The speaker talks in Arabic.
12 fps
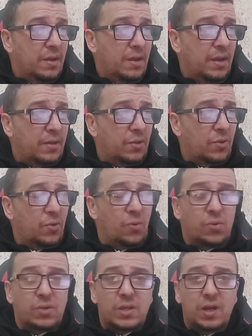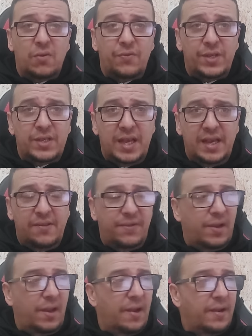حطوا الصحفي سعيد في
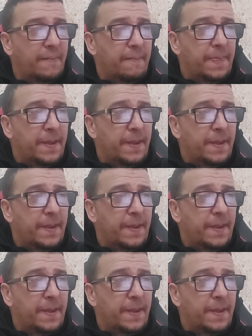فلاك